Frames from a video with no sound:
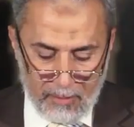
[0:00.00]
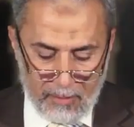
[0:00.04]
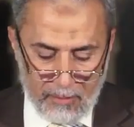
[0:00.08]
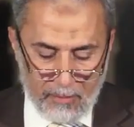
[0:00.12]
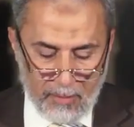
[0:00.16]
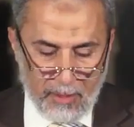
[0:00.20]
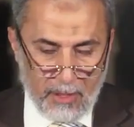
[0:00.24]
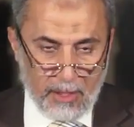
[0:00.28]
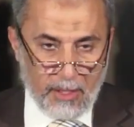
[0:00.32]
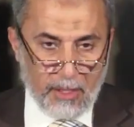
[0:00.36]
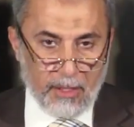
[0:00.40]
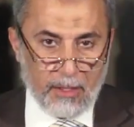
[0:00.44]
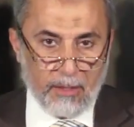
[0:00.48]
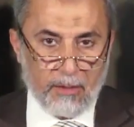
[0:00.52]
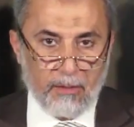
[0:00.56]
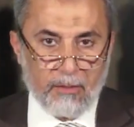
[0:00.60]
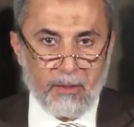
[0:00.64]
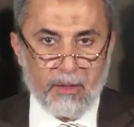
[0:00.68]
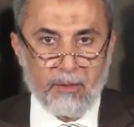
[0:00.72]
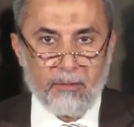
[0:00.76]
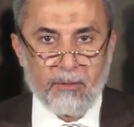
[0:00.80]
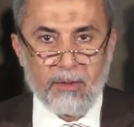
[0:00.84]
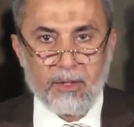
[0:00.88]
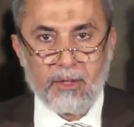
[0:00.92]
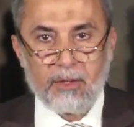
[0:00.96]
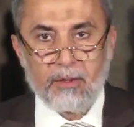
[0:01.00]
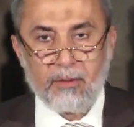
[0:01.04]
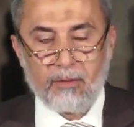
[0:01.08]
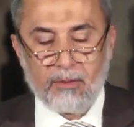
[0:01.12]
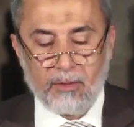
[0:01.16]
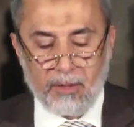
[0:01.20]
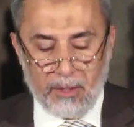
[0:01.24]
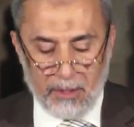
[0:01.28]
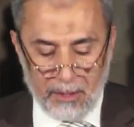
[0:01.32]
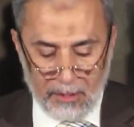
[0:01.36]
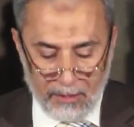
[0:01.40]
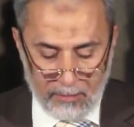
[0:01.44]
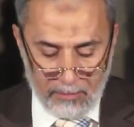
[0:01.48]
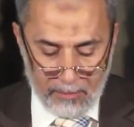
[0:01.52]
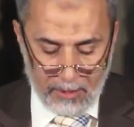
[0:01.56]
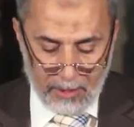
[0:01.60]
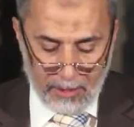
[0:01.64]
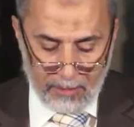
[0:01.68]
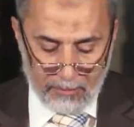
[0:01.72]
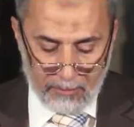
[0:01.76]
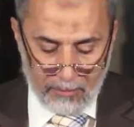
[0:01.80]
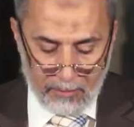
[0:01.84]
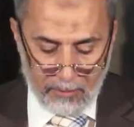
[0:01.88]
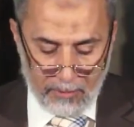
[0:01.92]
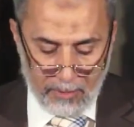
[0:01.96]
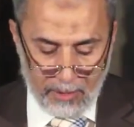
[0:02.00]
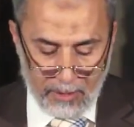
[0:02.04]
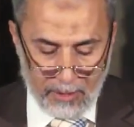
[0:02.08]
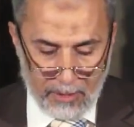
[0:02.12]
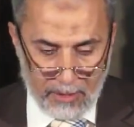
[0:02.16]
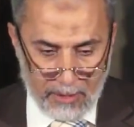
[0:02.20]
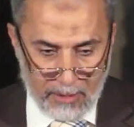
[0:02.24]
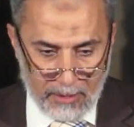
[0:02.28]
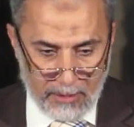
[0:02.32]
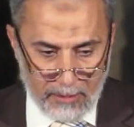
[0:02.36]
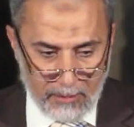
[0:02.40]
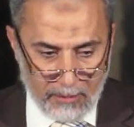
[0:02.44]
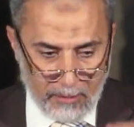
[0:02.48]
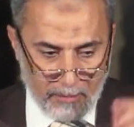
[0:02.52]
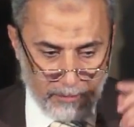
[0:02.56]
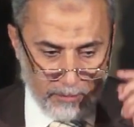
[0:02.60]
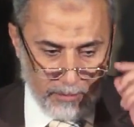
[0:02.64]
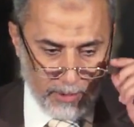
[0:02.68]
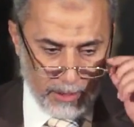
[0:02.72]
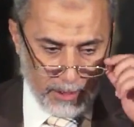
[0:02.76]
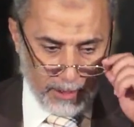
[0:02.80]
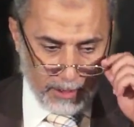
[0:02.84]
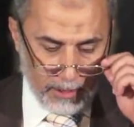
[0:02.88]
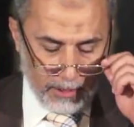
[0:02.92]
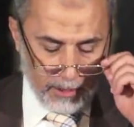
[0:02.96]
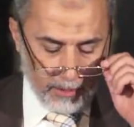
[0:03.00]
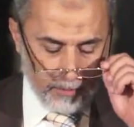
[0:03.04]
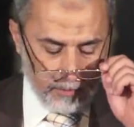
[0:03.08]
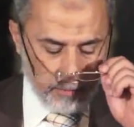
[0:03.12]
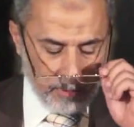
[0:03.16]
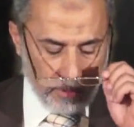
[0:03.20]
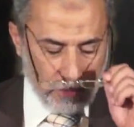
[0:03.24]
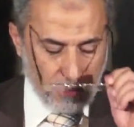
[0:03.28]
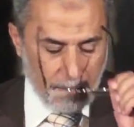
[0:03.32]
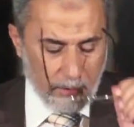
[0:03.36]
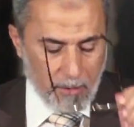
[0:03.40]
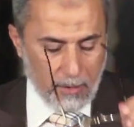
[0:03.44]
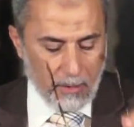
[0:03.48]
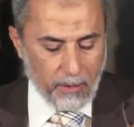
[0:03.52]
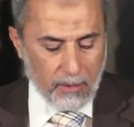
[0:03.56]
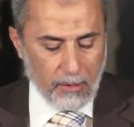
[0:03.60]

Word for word: بسم الله الرحمن الرحيم الحمد لله رب العالمين